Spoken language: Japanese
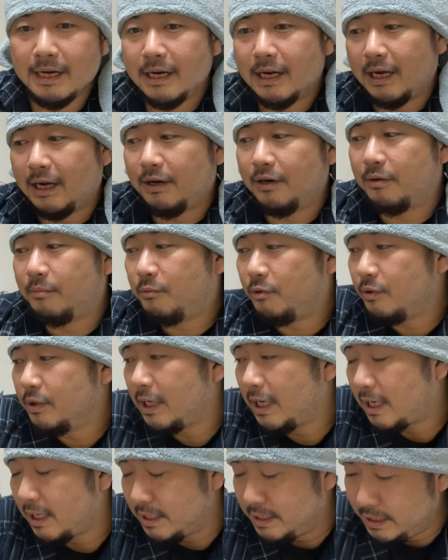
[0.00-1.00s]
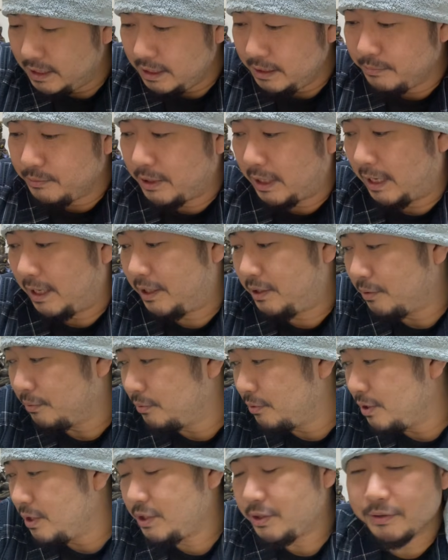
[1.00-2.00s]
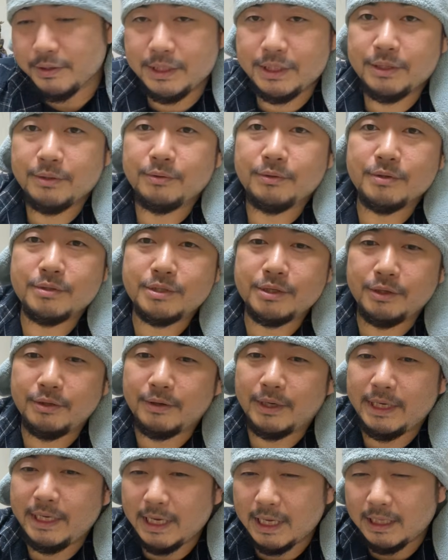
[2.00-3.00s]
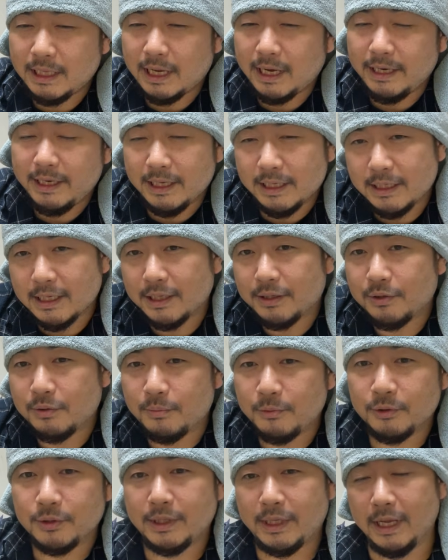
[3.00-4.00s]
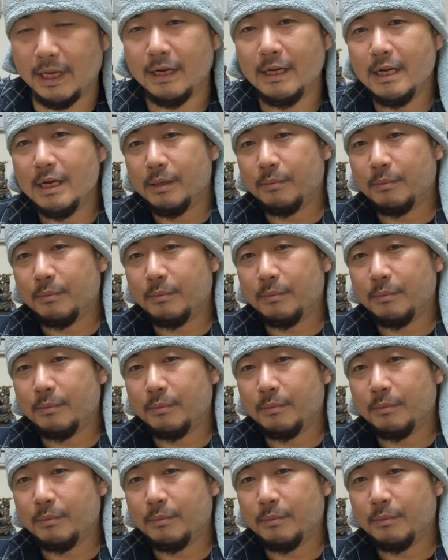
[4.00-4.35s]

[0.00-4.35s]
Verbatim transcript: あの、もうなんかチームで人と一緒に仕事するのが嫌だ、嫌だと思って、